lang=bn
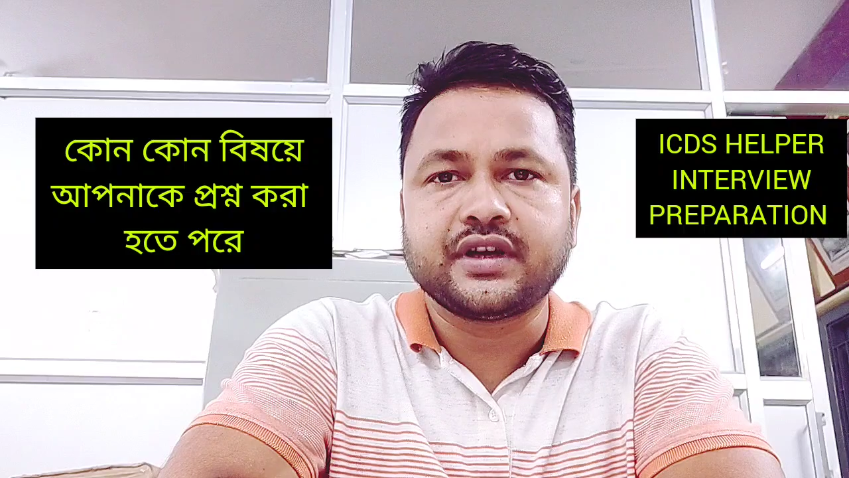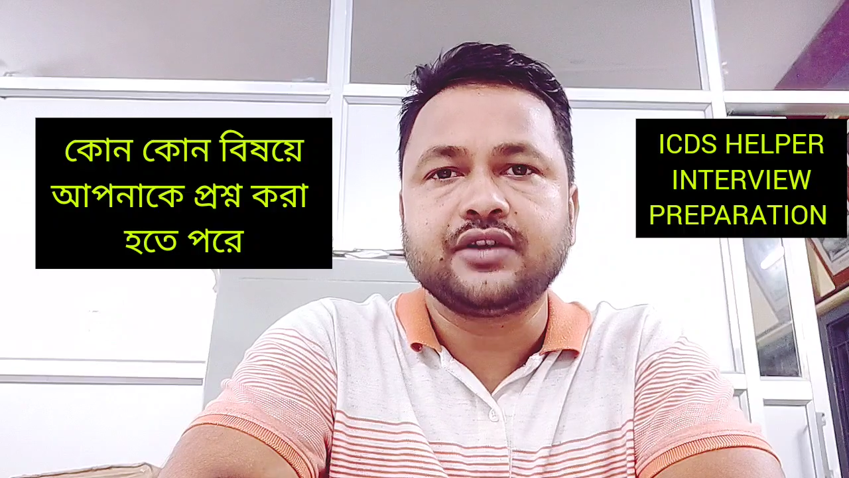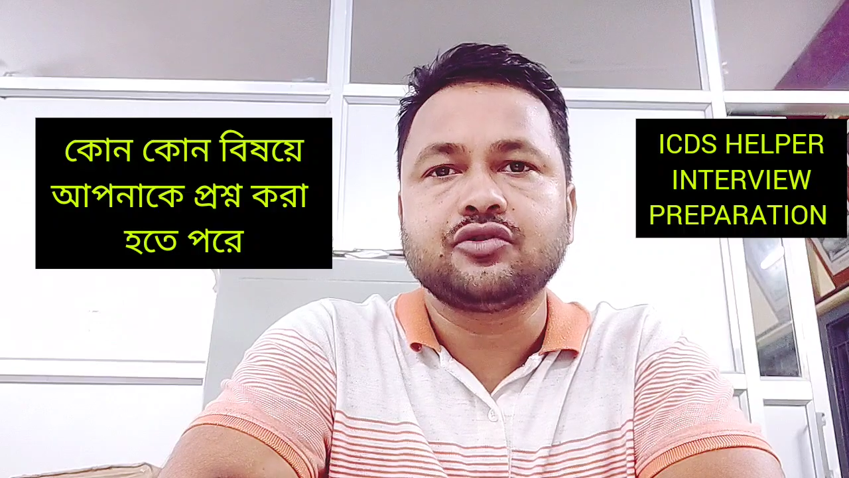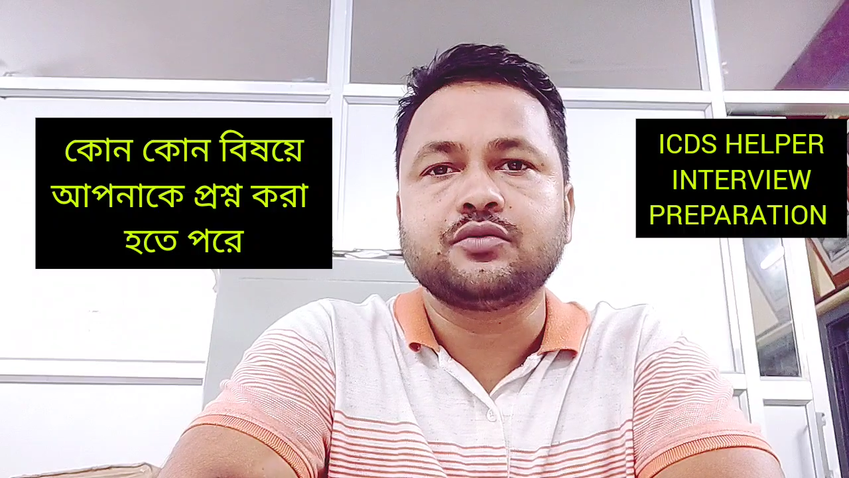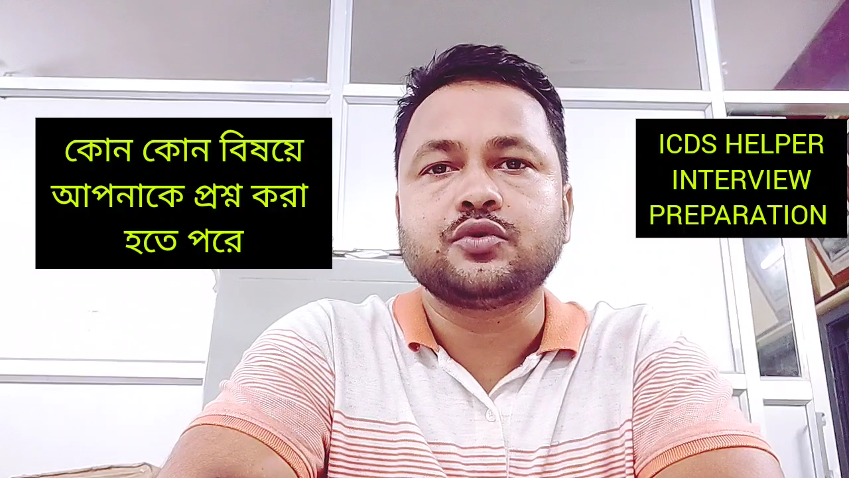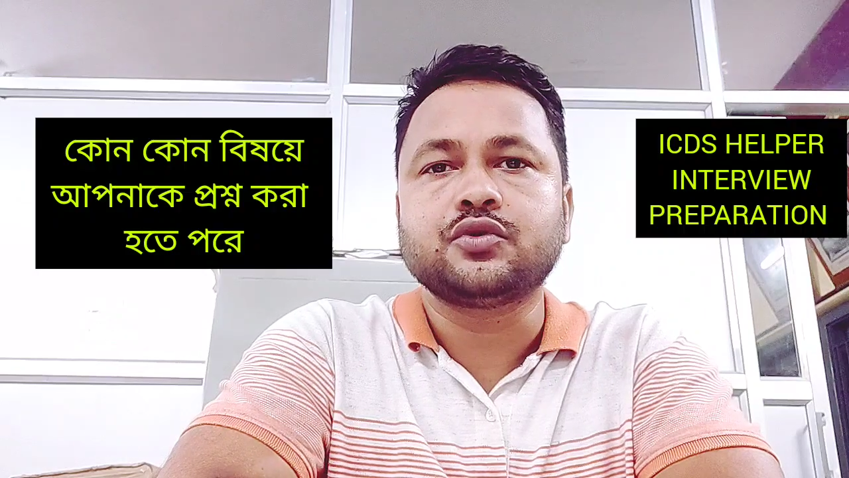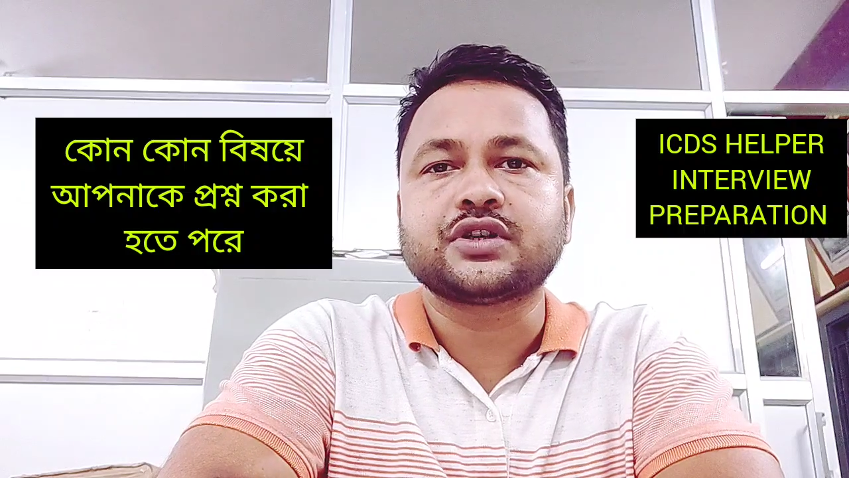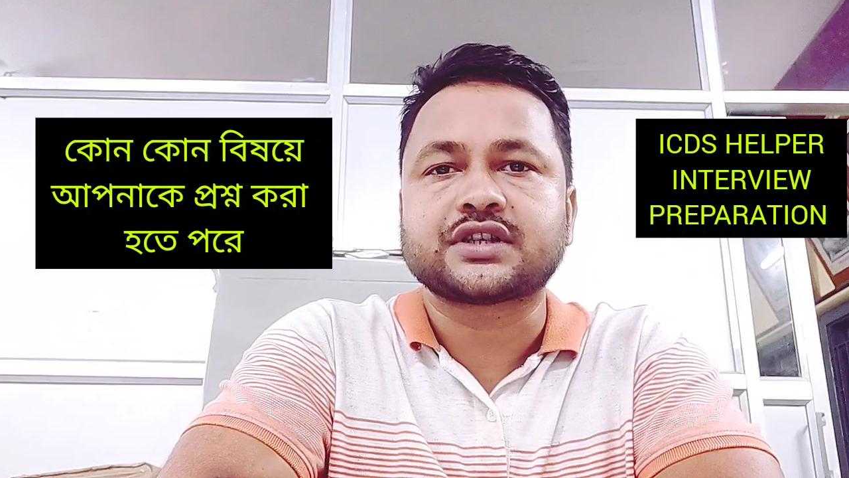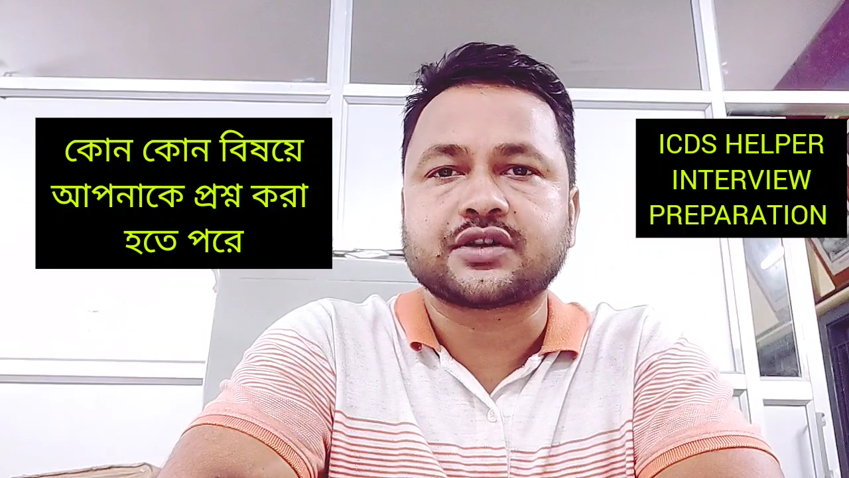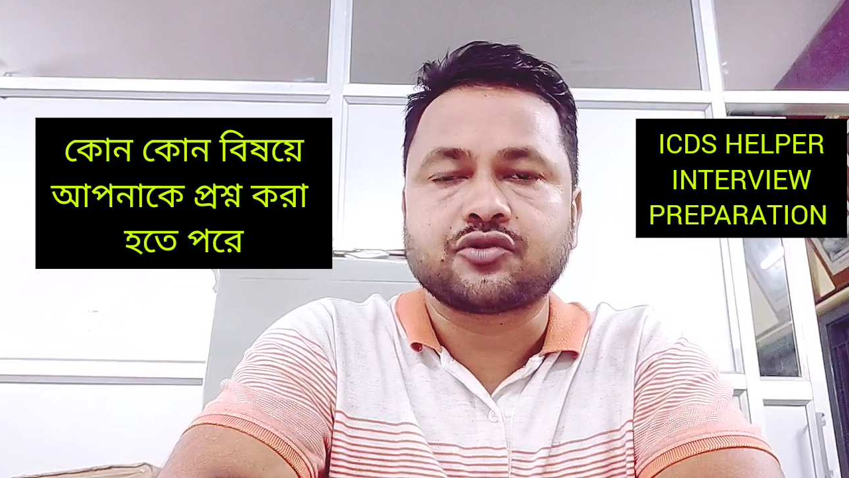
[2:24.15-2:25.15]
নেই তবুও
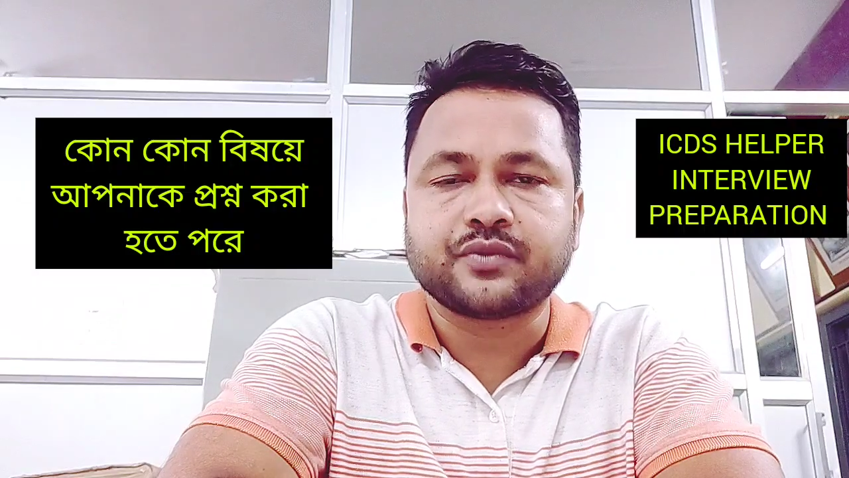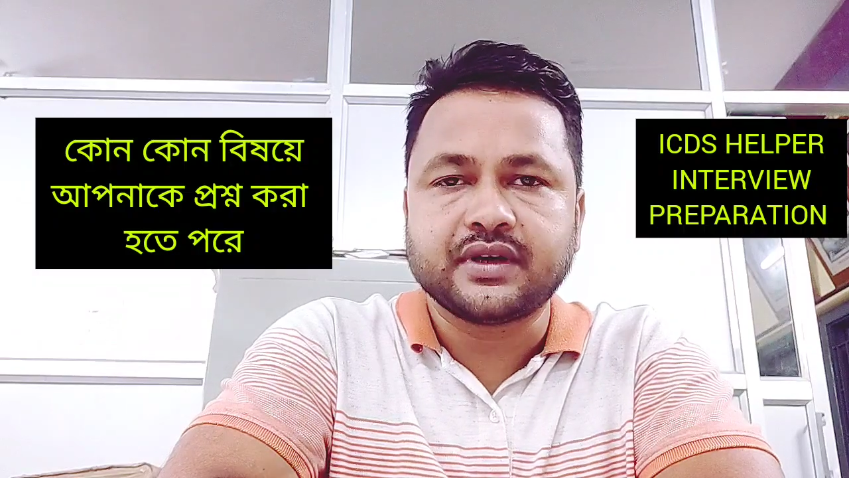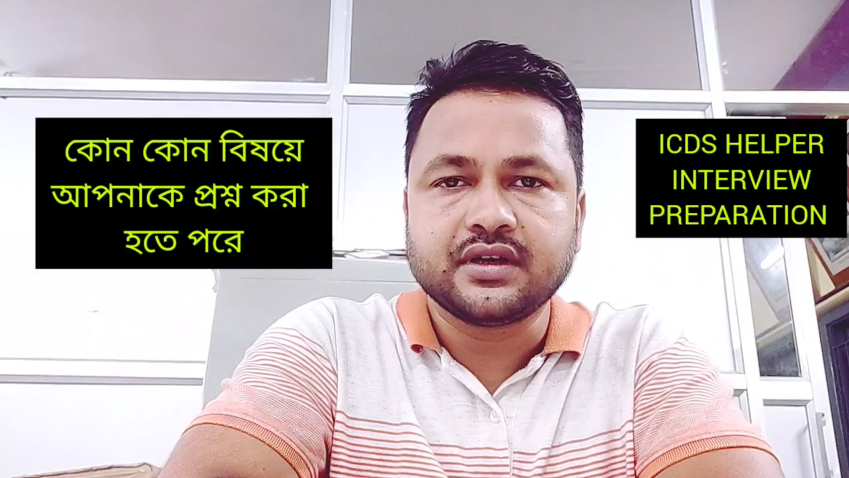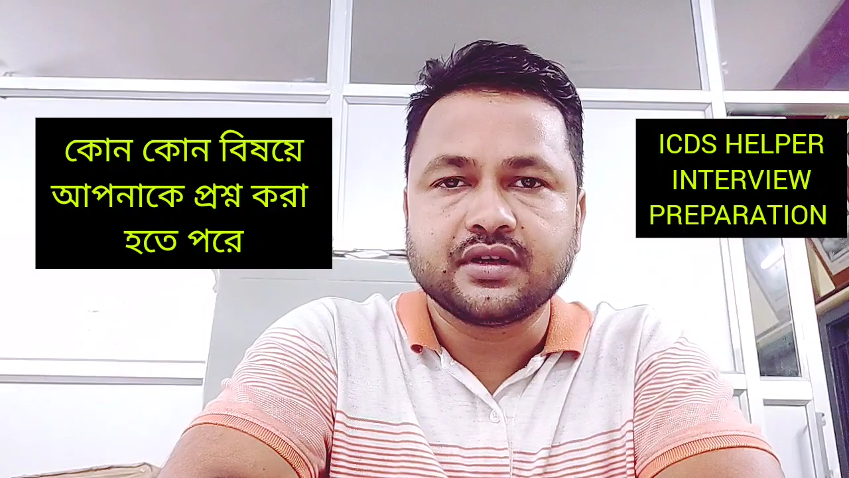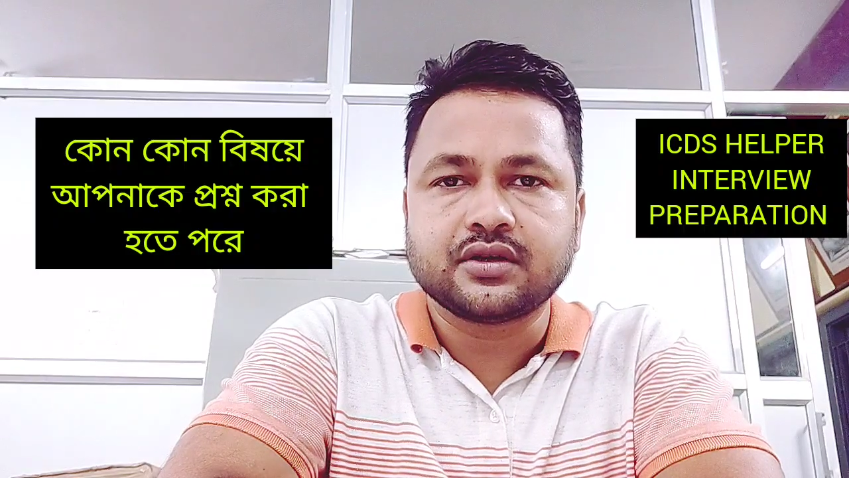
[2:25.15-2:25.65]
চেষ্টা করবেন